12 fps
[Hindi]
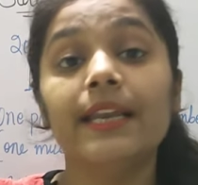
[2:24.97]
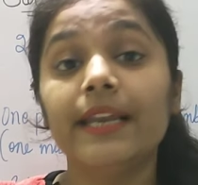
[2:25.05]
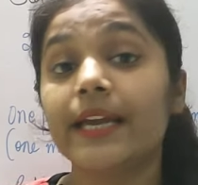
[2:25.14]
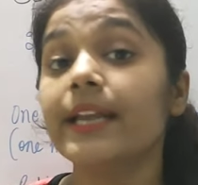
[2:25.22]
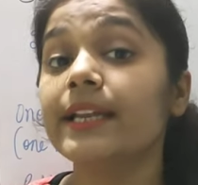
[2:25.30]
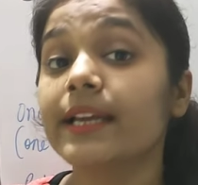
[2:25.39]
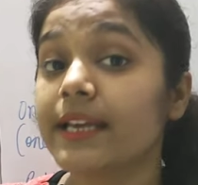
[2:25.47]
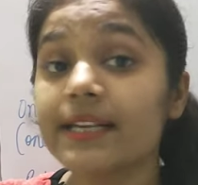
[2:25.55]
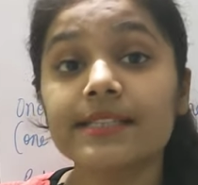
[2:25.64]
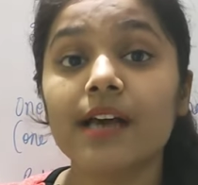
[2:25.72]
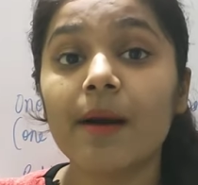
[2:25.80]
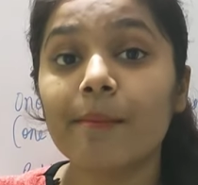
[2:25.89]
लेकिन
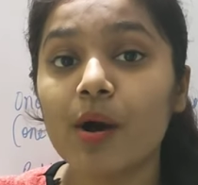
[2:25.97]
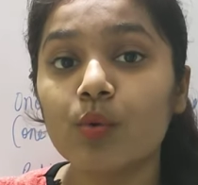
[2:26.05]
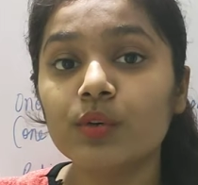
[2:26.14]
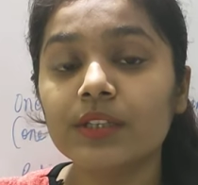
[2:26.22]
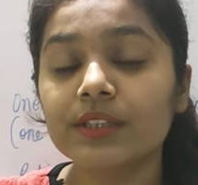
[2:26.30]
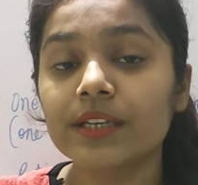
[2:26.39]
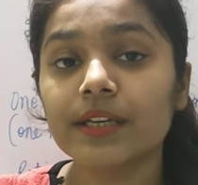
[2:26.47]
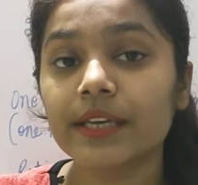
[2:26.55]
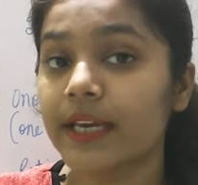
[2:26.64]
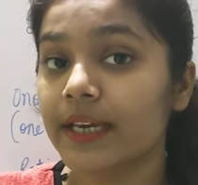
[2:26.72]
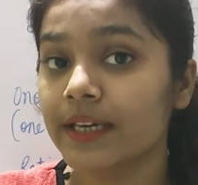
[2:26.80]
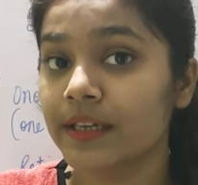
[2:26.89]
किस अमाउंट तक की